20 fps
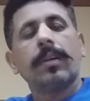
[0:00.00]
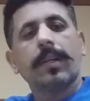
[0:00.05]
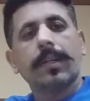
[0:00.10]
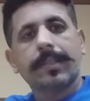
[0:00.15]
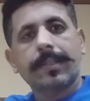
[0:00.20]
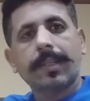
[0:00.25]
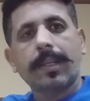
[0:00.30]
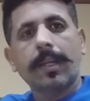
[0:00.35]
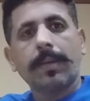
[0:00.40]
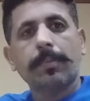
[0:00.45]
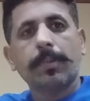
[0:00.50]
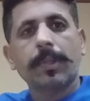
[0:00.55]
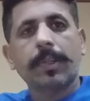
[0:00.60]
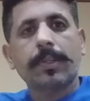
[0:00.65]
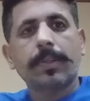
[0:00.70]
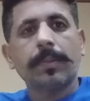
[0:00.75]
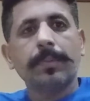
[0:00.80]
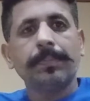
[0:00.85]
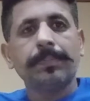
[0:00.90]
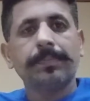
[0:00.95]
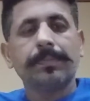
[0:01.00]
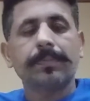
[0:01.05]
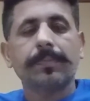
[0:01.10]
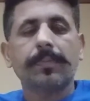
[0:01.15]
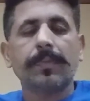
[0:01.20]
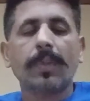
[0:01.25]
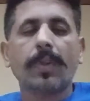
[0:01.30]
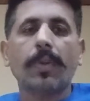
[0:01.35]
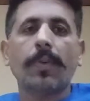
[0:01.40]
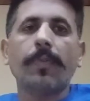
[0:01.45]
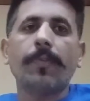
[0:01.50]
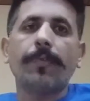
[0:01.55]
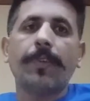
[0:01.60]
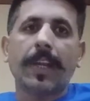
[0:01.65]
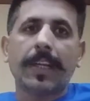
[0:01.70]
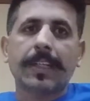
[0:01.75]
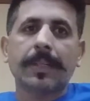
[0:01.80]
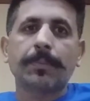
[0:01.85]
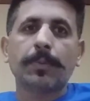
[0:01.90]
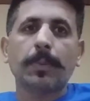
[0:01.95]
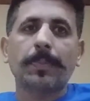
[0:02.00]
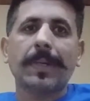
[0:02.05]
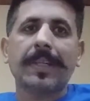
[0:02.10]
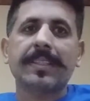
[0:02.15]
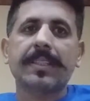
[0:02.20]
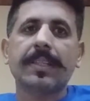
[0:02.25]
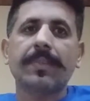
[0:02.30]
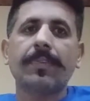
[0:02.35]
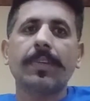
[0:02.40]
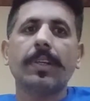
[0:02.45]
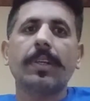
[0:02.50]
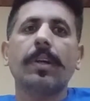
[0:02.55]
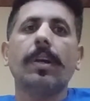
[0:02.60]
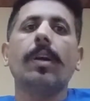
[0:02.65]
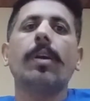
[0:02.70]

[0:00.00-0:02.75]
अस्सलाम वेलकम टू बेस्ट टीवी